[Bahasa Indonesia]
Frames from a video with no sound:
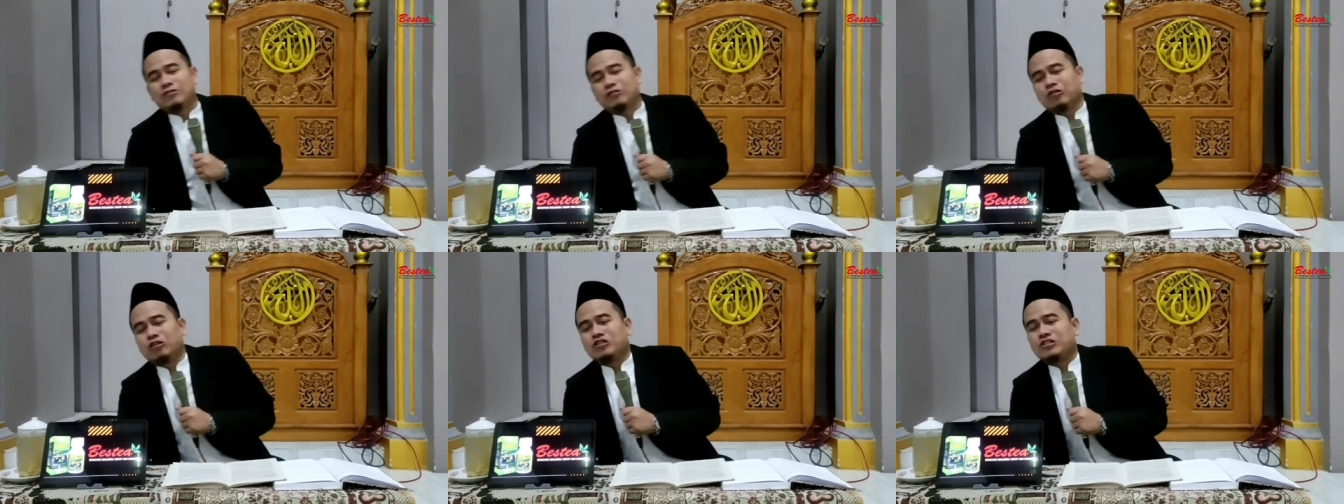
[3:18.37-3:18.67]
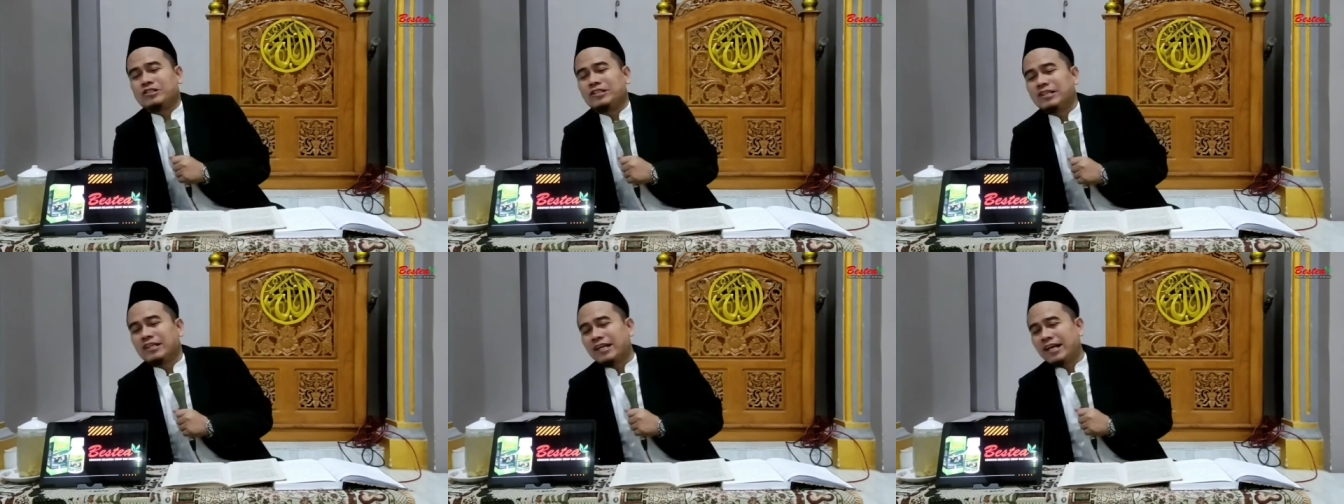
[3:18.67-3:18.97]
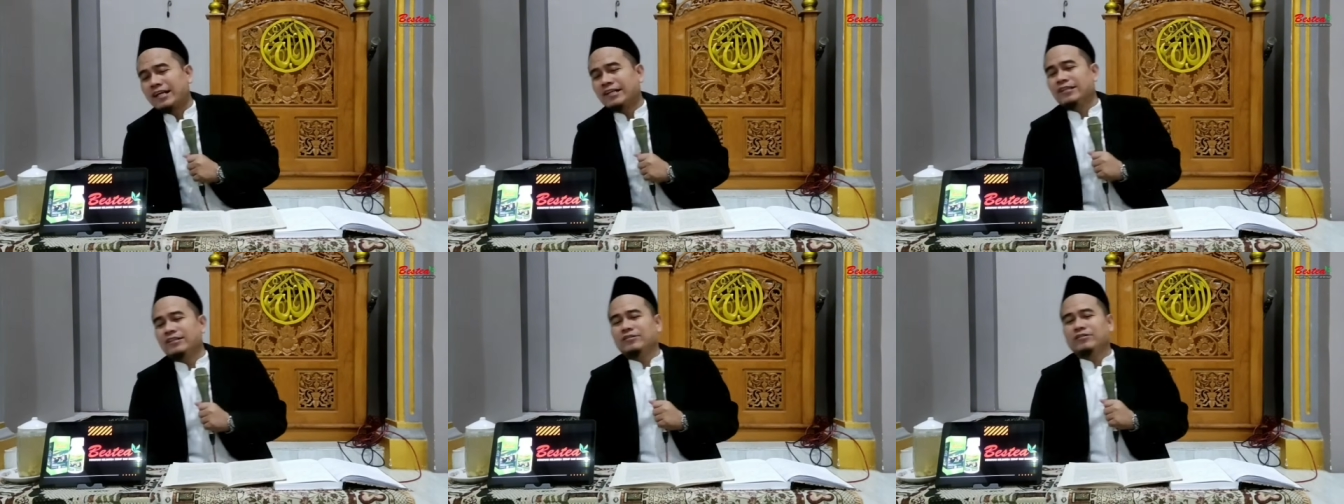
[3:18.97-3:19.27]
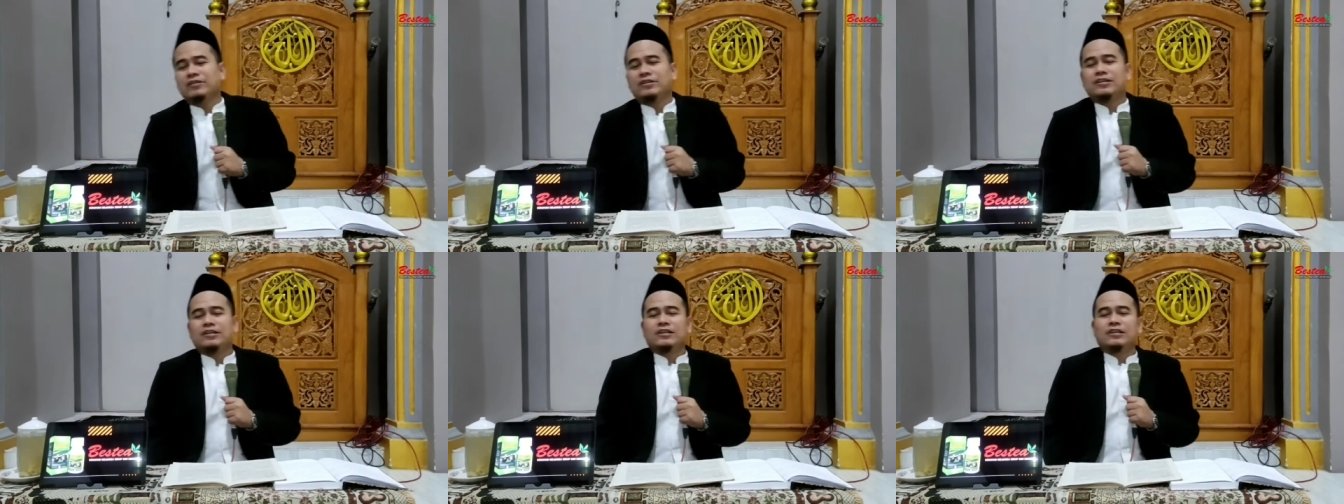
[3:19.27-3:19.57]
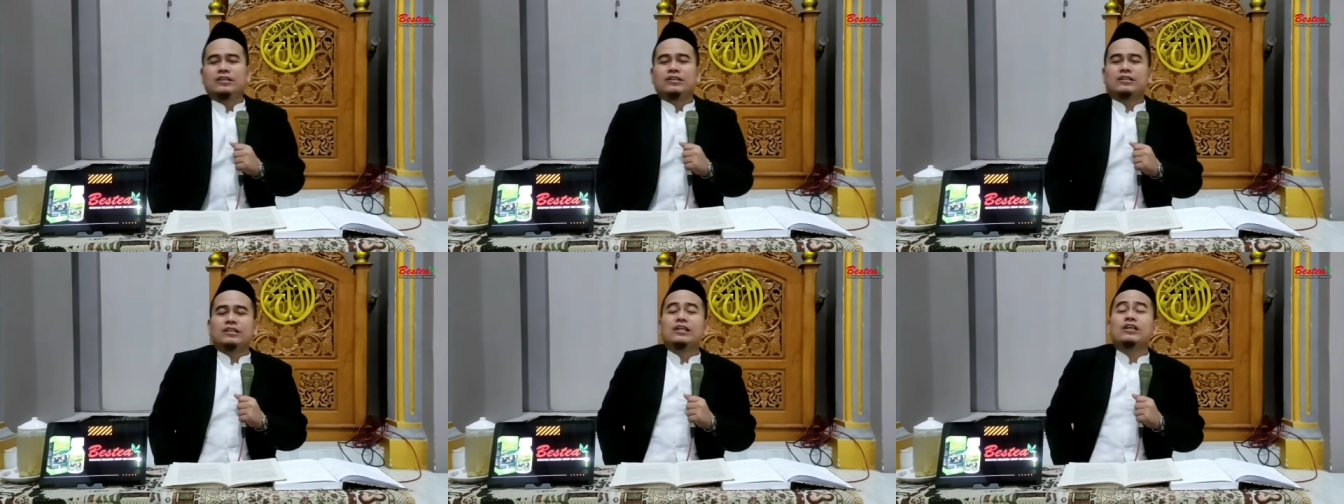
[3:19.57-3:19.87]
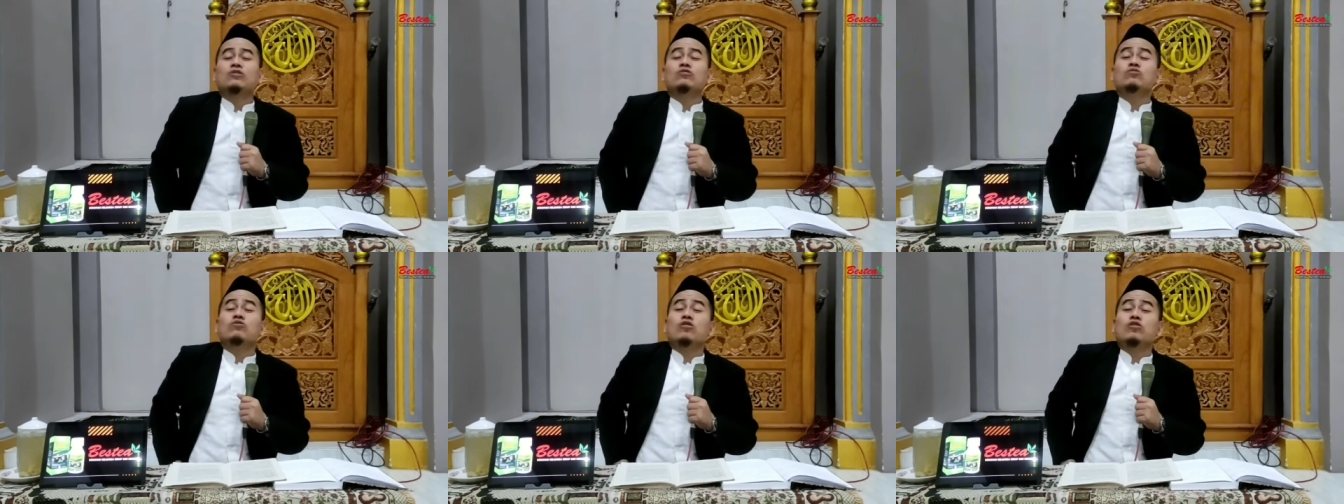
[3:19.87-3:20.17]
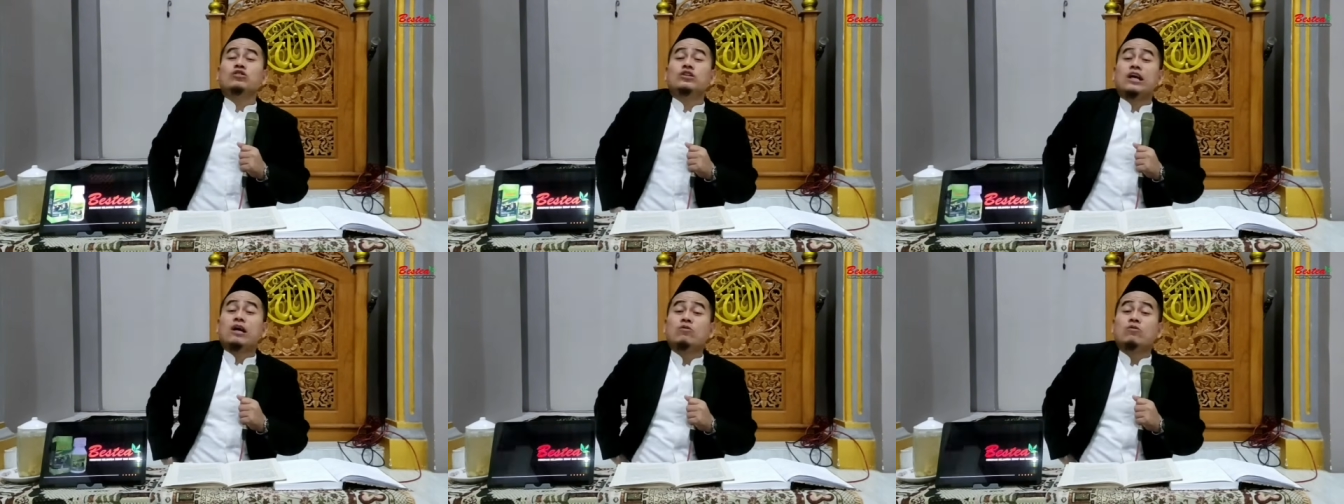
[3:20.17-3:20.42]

kulon jenengan tiruwa